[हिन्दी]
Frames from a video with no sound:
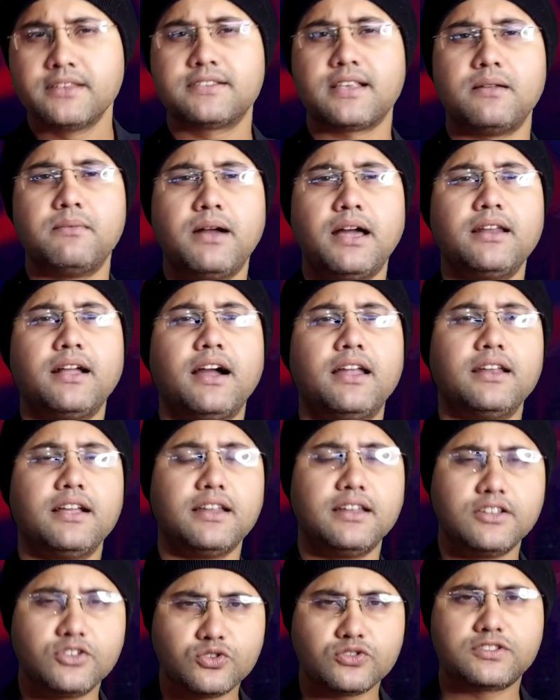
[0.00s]
सलमान खान
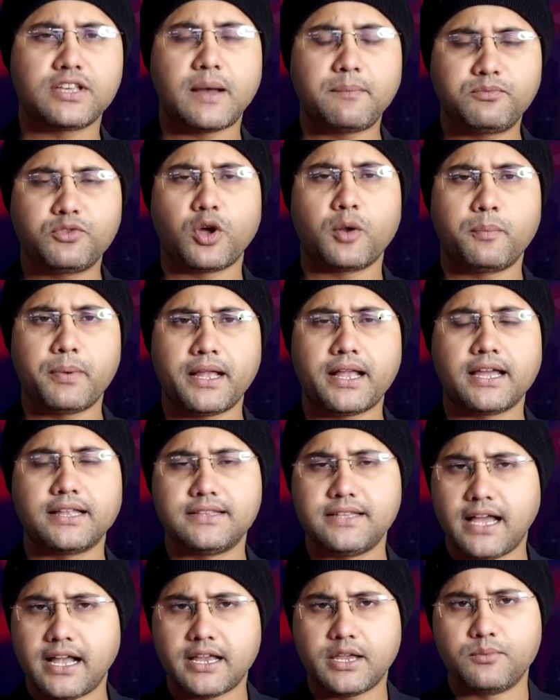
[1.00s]
के ने तो साफ तौर पे कह
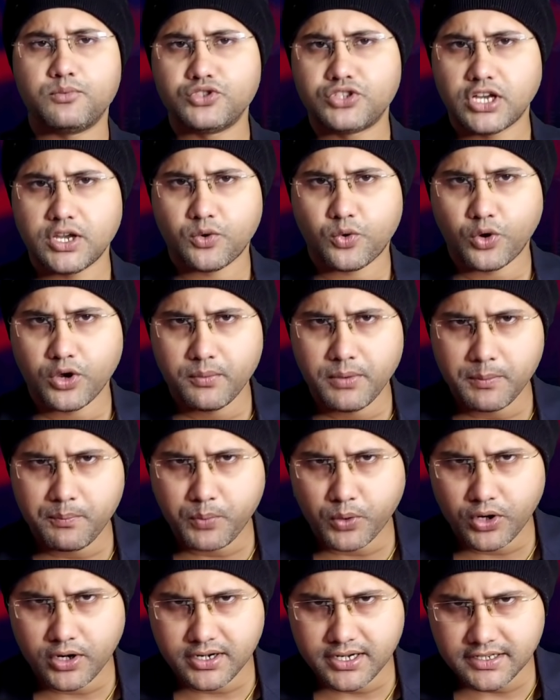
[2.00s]
दिया कि मुझे कोई भी
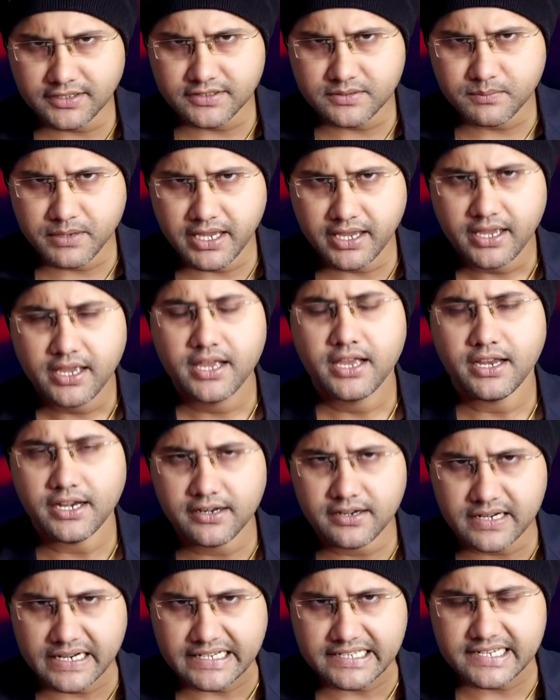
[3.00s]
पॉलिटिक्स में
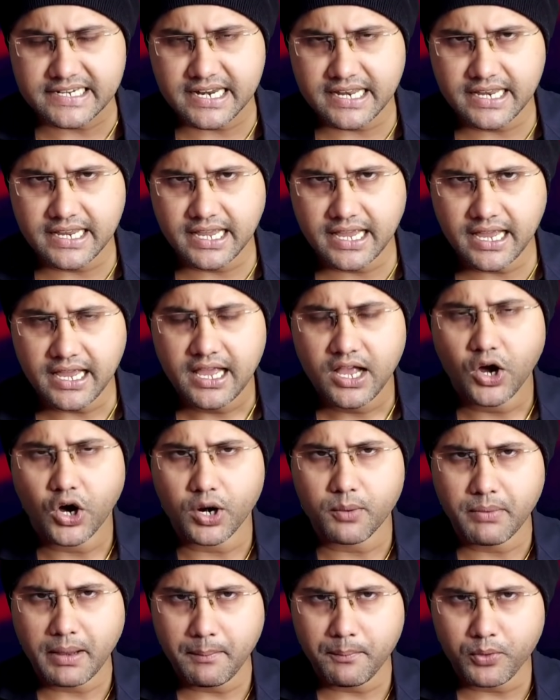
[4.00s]
इंटरेस्ट नहीं है
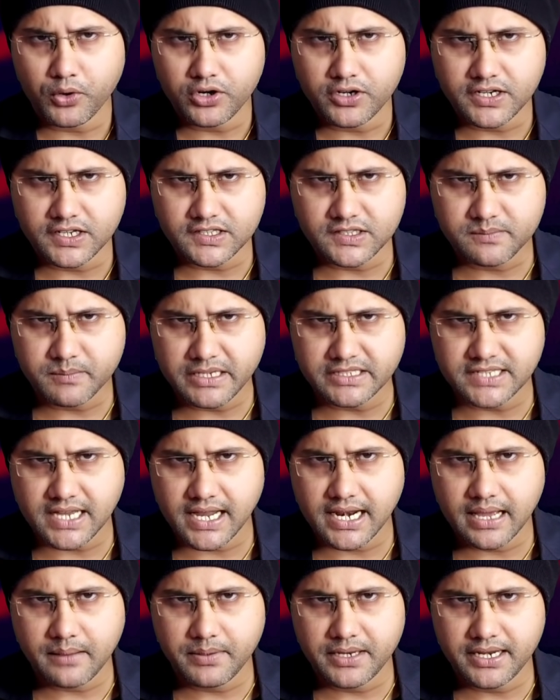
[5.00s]
और मैं पॉलिटिक्स में
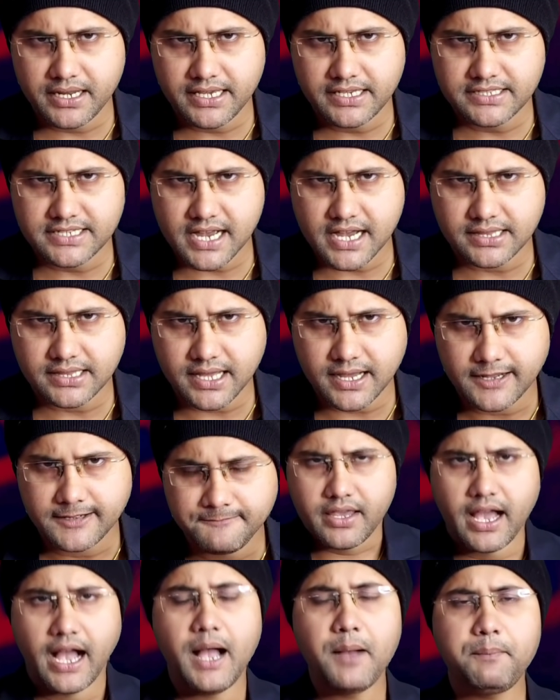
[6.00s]
जाना भी नहीं चाहता
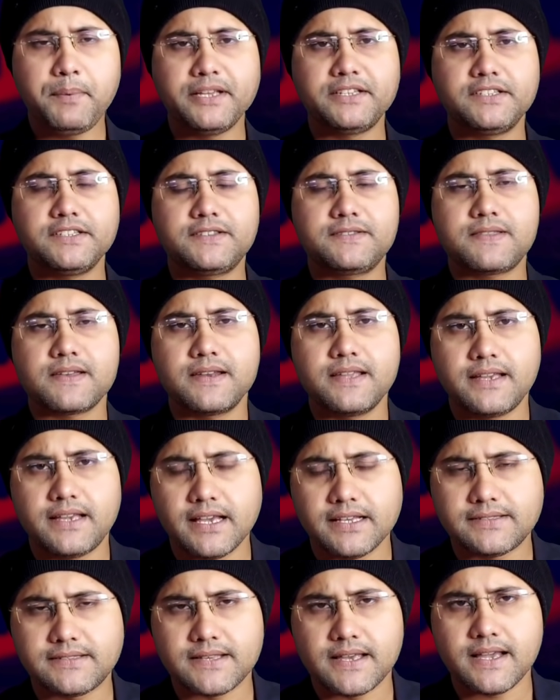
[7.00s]
यहाँ पे जिस
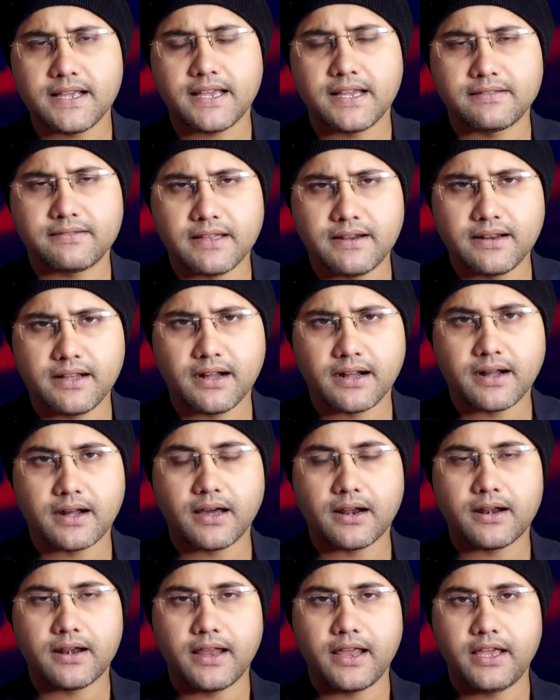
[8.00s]
तरीके से केतन
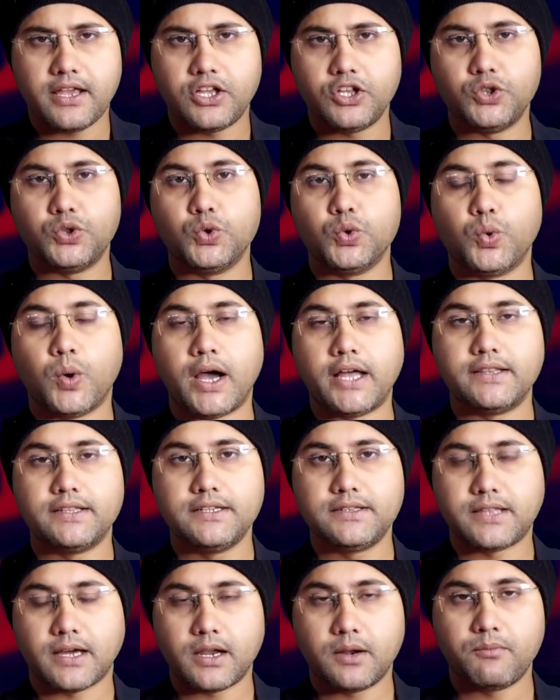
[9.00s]
कक्कर ने
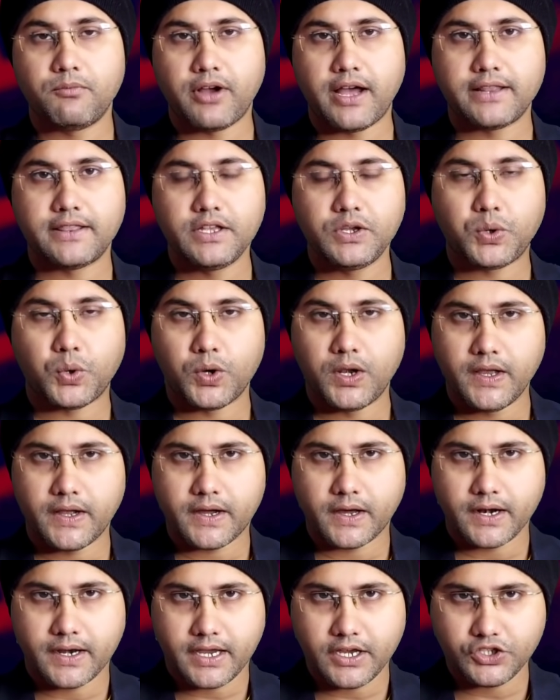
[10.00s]
हिंदूवादी धर्मवादी को
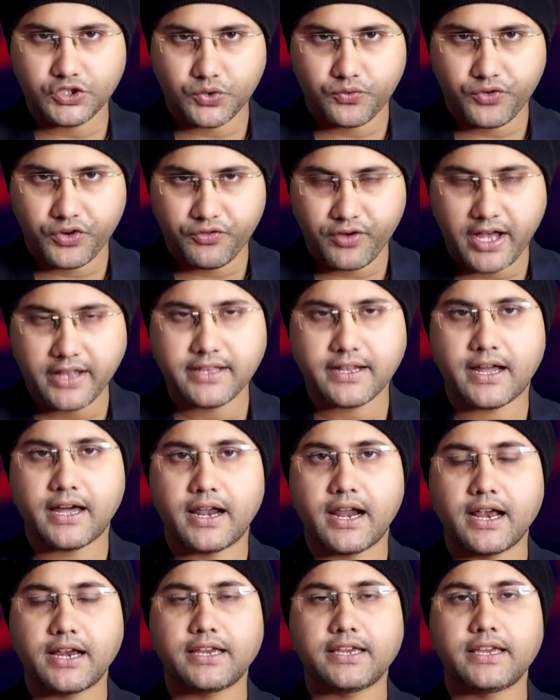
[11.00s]
लेकर के जो विवाद
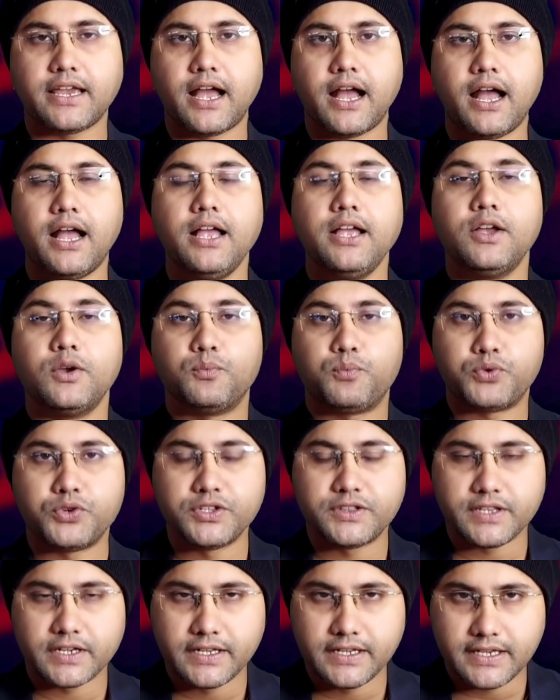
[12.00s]
खड़ा किया
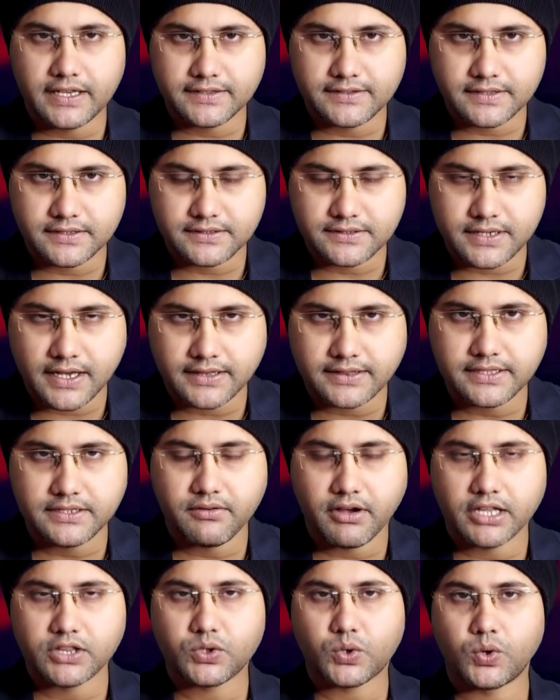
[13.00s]
पूरी तरीके से
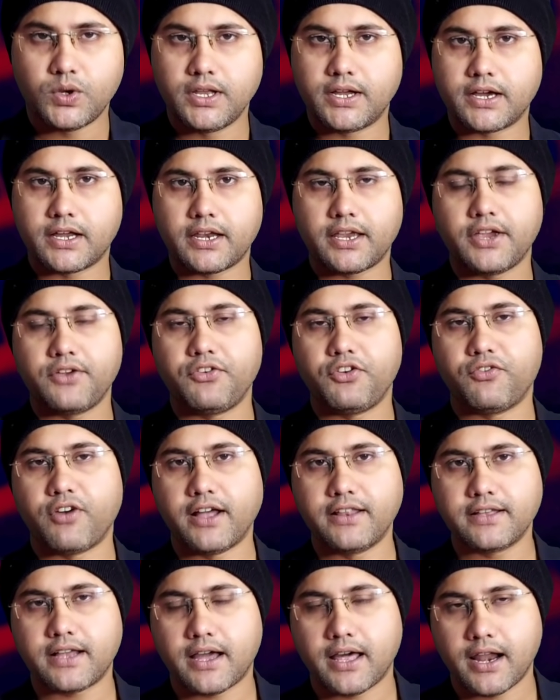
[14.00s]
जातिवाद को लेकर के
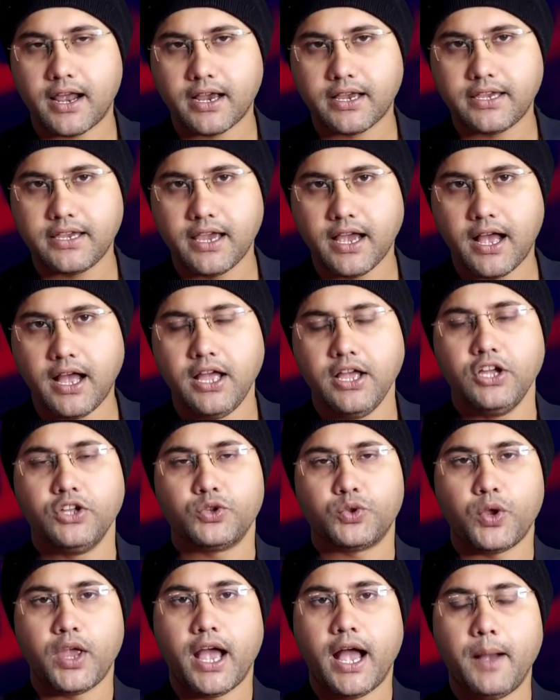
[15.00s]
विवाद खड़ा किया
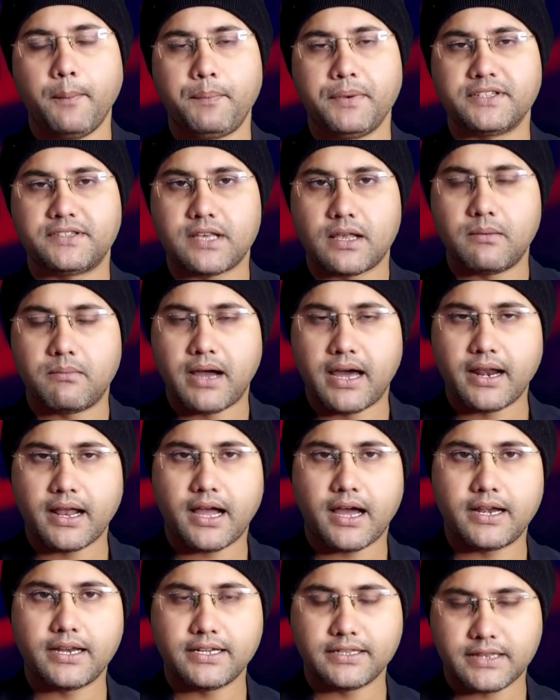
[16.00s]
तो यहाँ पे सलमान
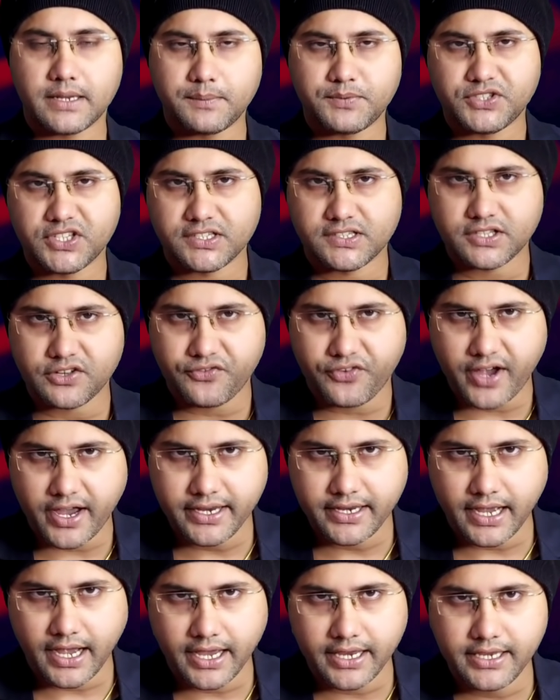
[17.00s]
खान की तरफ से
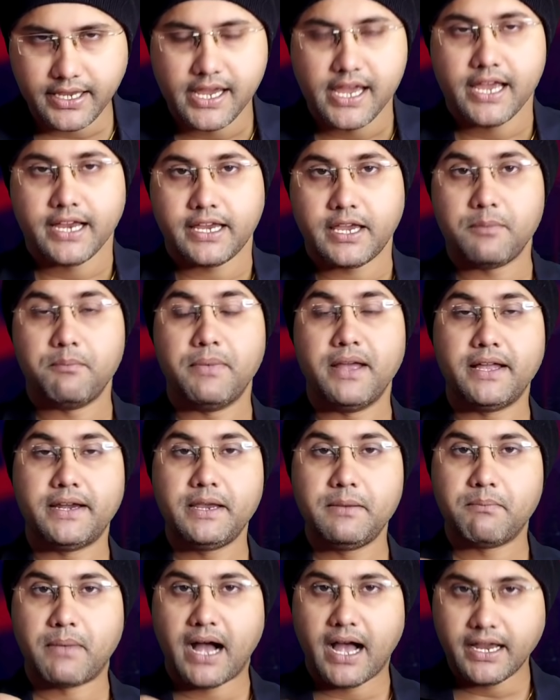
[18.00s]
सफाई आई कि
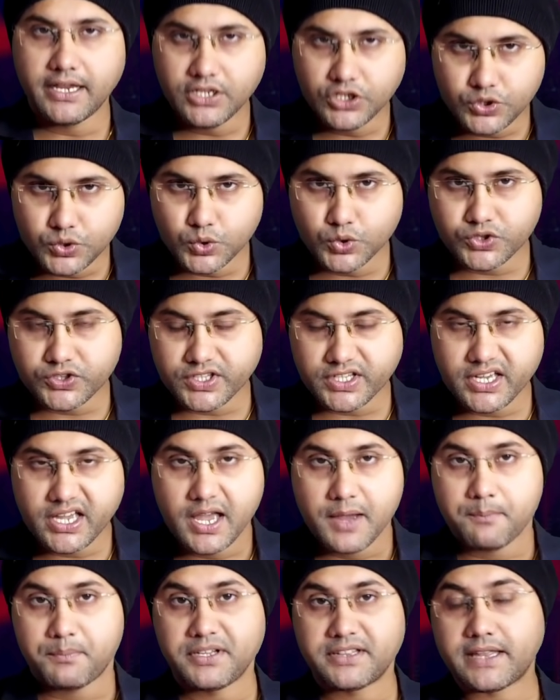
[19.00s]
मेरी माँ हिंदू थी
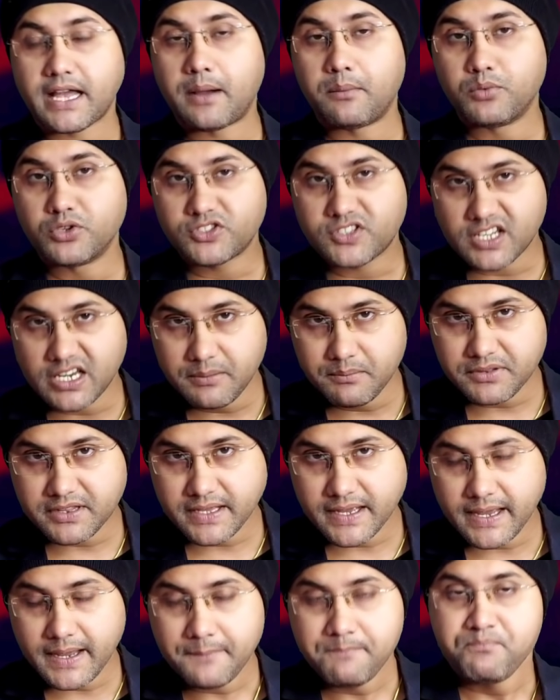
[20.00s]
पिता मुस्लिम
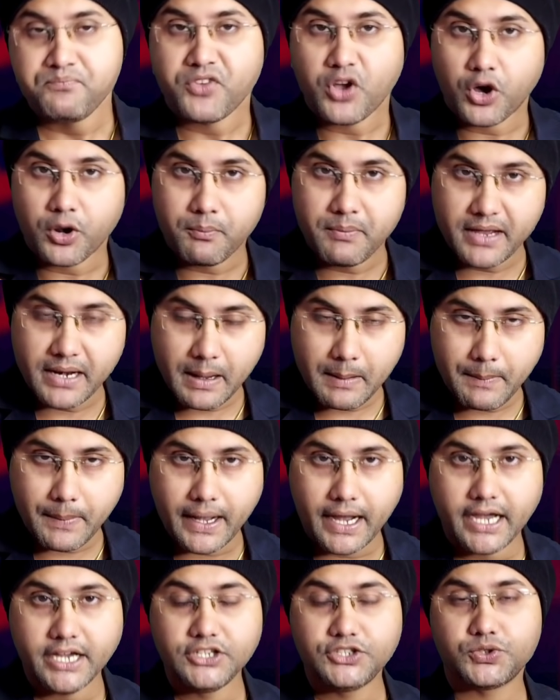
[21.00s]
थे और मेरा
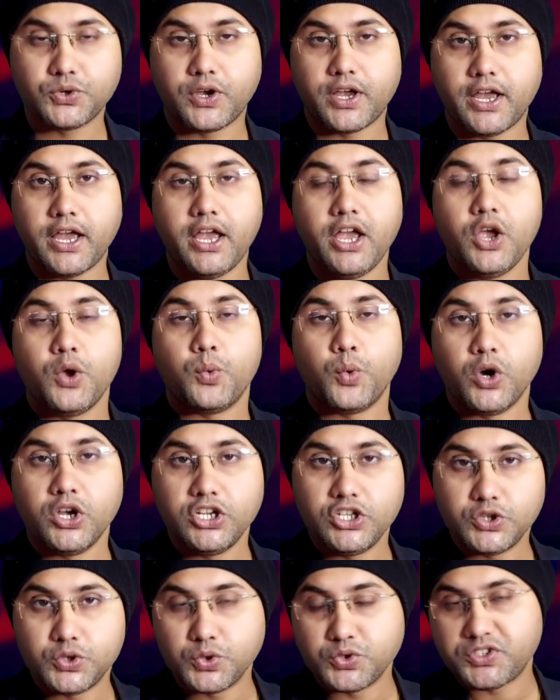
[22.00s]
भाई जो है वो
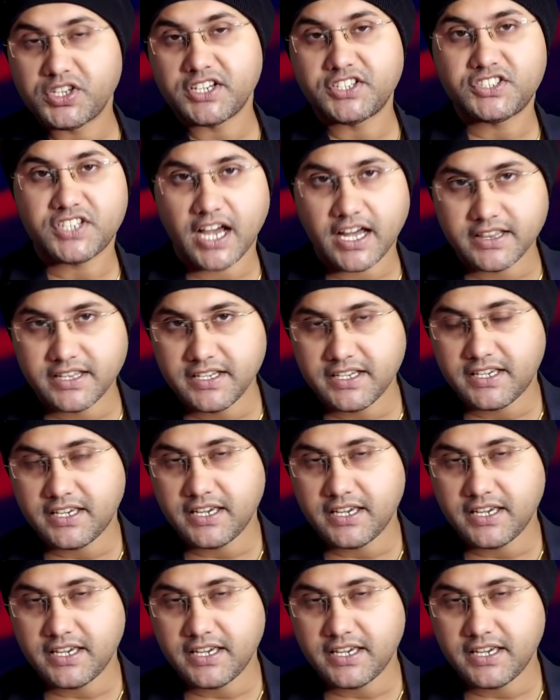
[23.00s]
हिंदू से शादी